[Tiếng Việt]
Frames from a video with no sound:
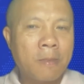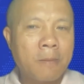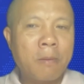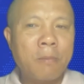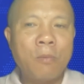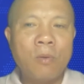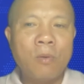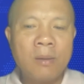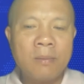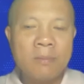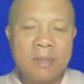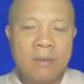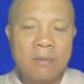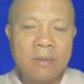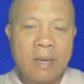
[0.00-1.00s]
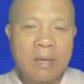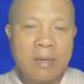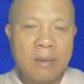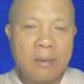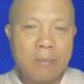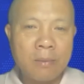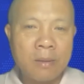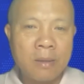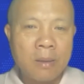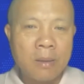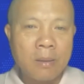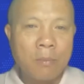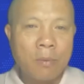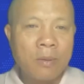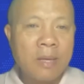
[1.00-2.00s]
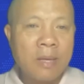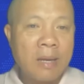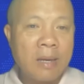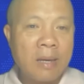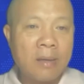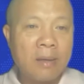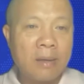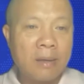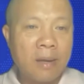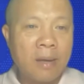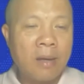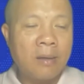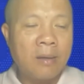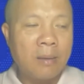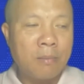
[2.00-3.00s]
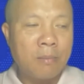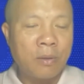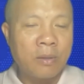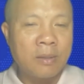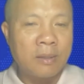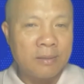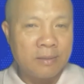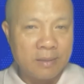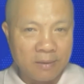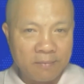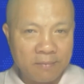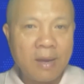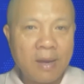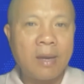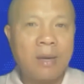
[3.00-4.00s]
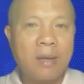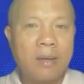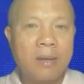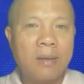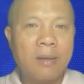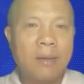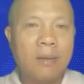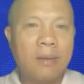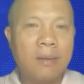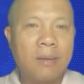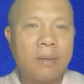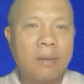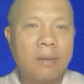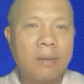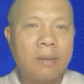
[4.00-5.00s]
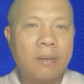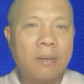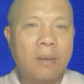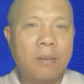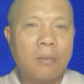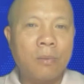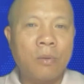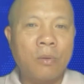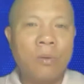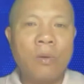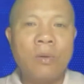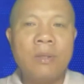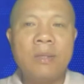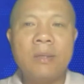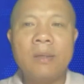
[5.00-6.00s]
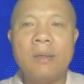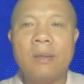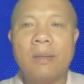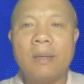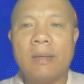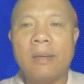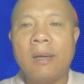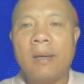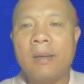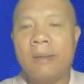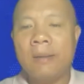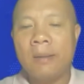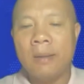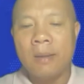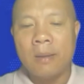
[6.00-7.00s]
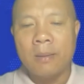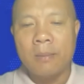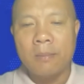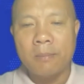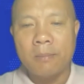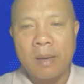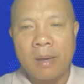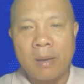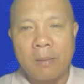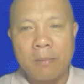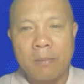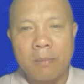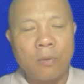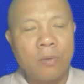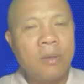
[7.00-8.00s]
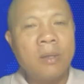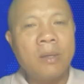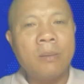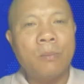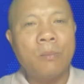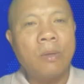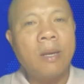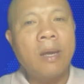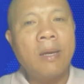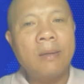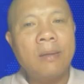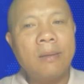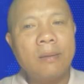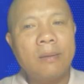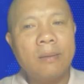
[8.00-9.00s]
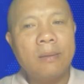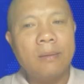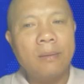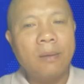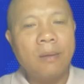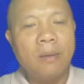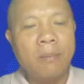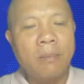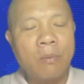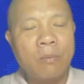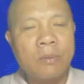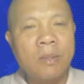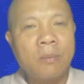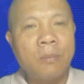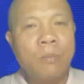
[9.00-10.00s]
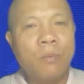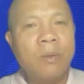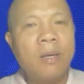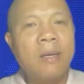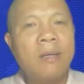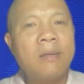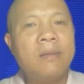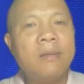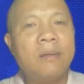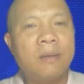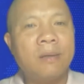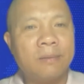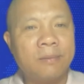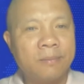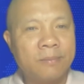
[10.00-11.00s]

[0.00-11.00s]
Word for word: Mong muốn làm sao gia đình, mỗi gia đình là nơi để mọi người trở về, còn mỗi ngôi trường là nơi mà mỗi người muốn đến. Những em học sinh muốn đến trường,